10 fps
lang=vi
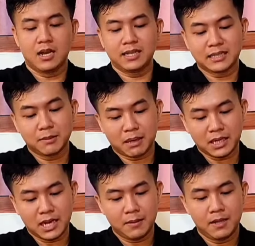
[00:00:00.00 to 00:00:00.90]
à, giãn
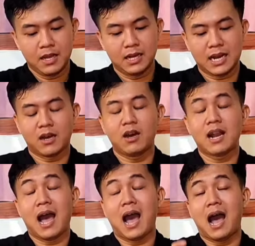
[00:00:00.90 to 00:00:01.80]
tĩnh mạch đó là
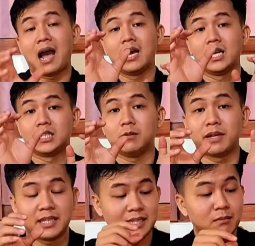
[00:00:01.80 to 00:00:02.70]
nó là
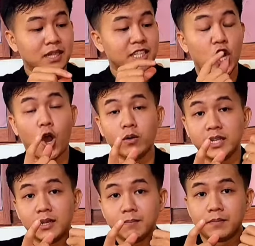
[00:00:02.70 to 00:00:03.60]
nó bị giống như cái
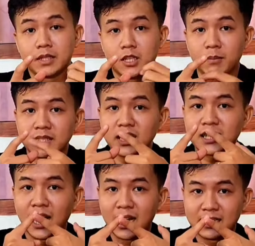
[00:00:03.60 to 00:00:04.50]
vỏ gì đó nó bị
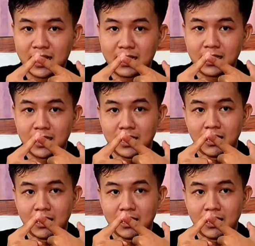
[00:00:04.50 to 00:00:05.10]
nhức cơ nè